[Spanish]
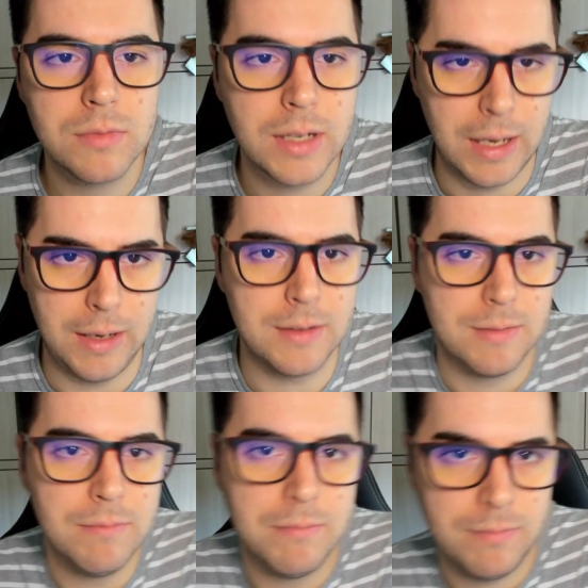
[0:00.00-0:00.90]
que
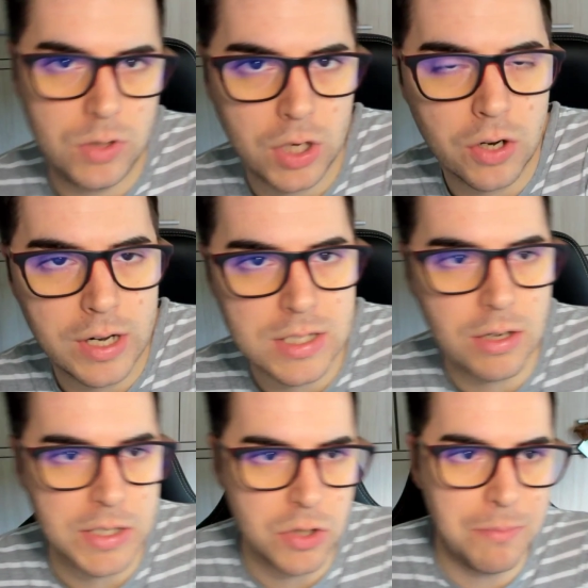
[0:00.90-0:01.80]
mm, yo creo que en esta
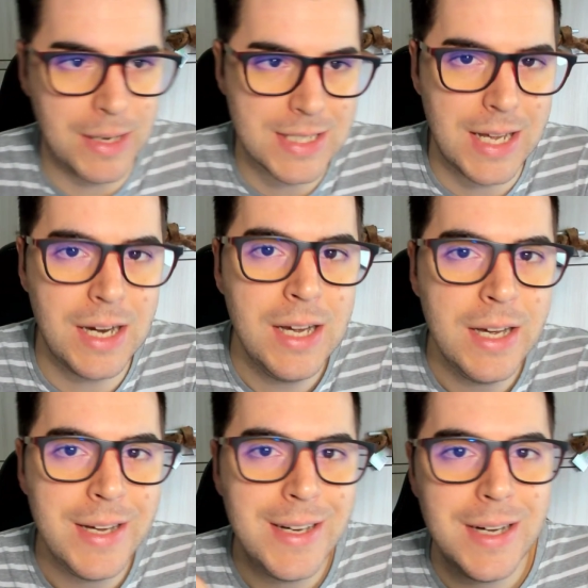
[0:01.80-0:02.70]
ocasión va a ser
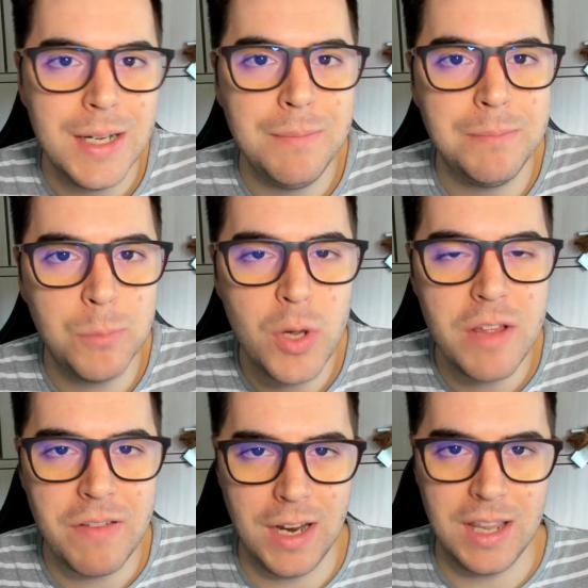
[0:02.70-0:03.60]
muy
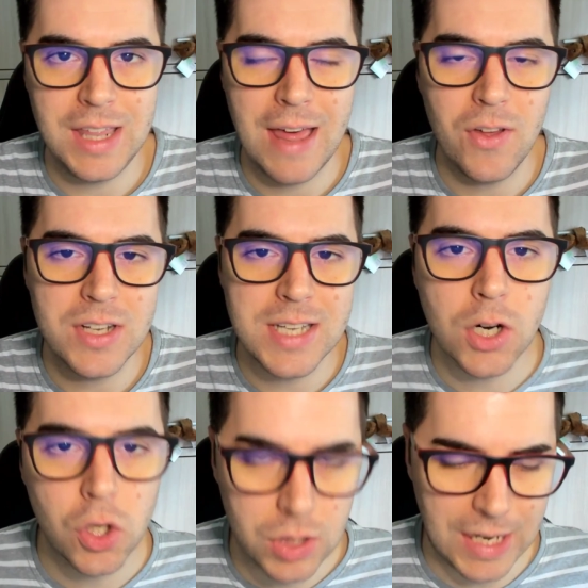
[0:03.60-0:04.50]
diferenciado ese
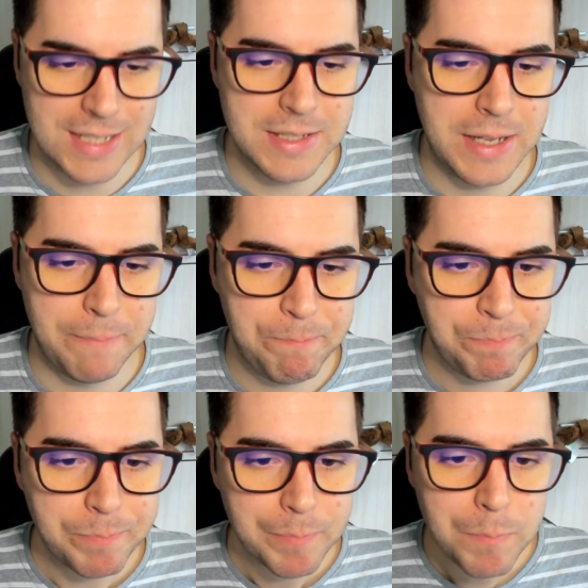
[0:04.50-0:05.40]
contraste.
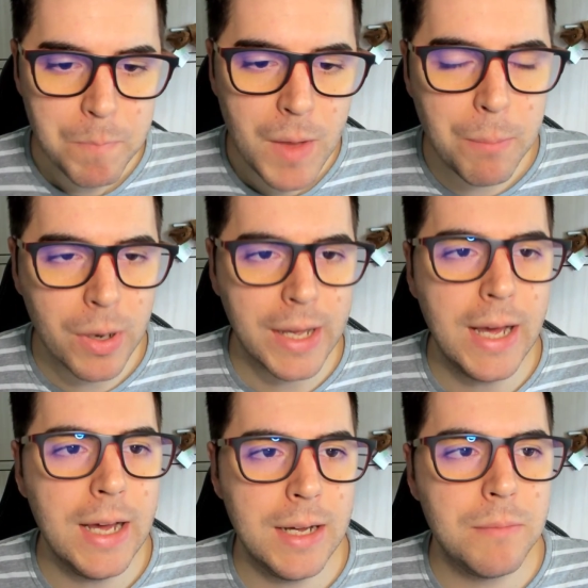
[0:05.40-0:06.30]

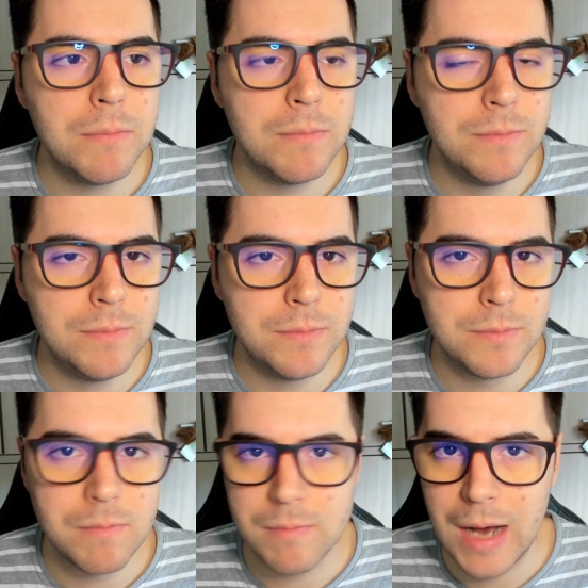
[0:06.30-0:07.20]
Porque
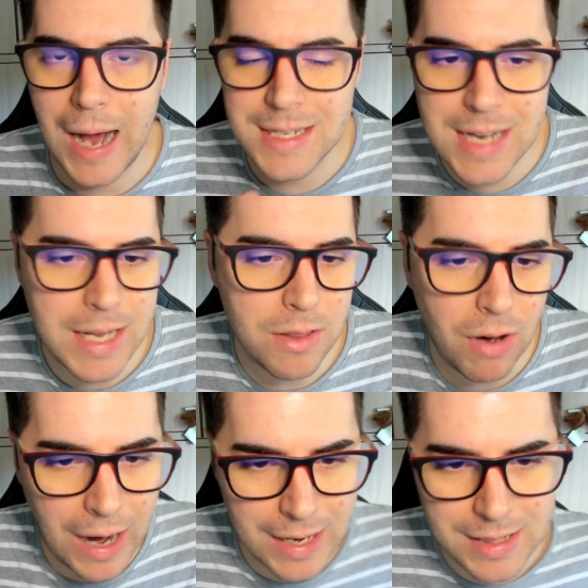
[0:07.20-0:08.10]
mm, ha salido
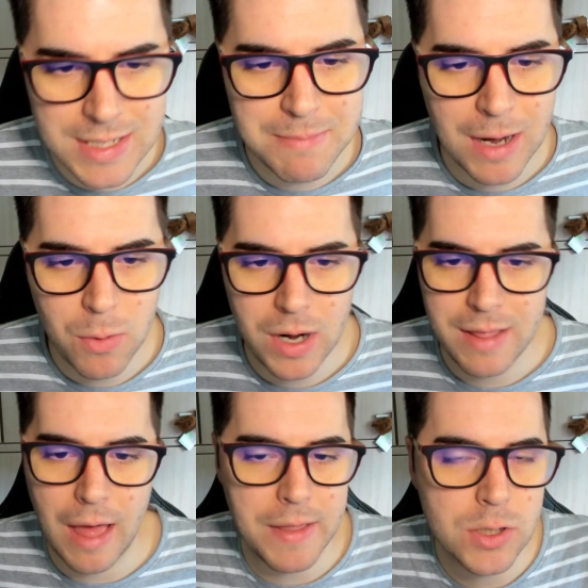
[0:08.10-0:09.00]
artes y
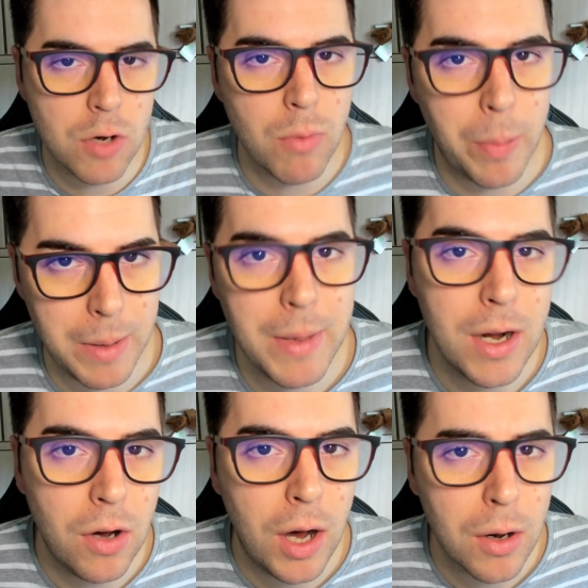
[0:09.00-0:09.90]
manualidades como,
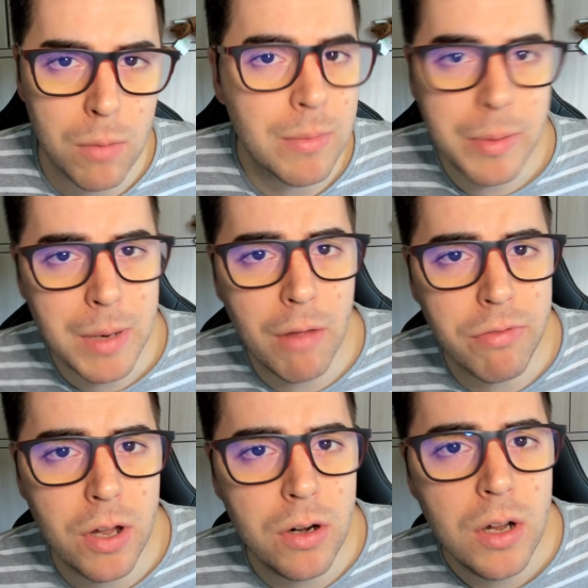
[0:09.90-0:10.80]
primero, como primera
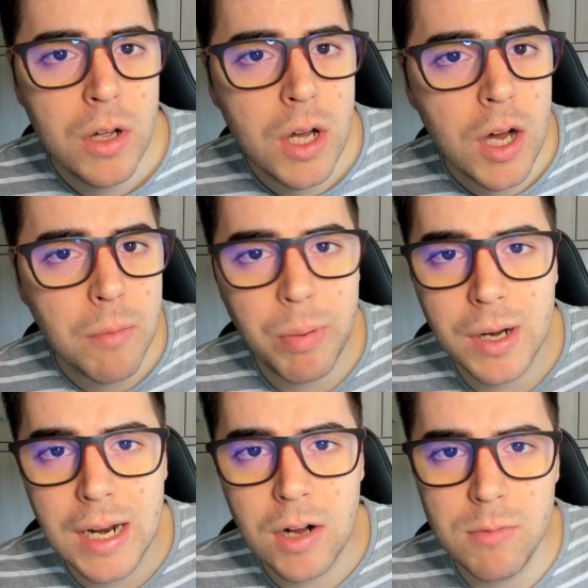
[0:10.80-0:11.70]
opción
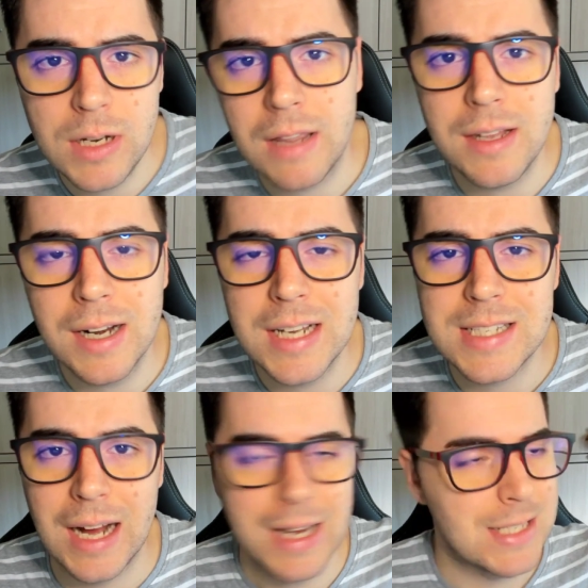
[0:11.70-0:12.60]
porque la comunidad
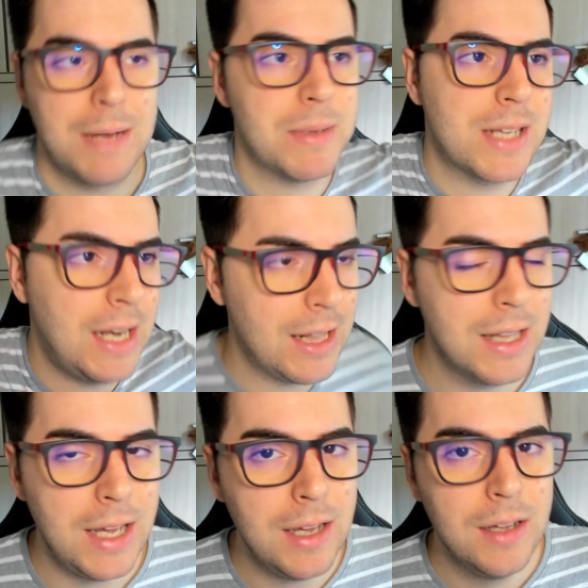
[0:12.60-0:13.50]
inglesa, que es la más
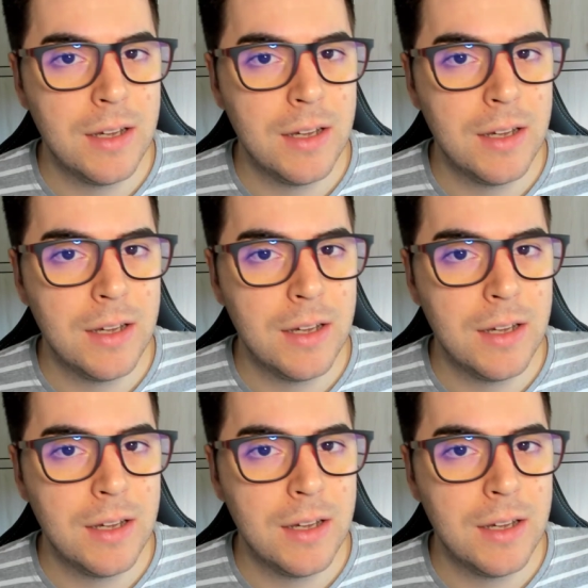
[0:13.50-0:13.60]
grande,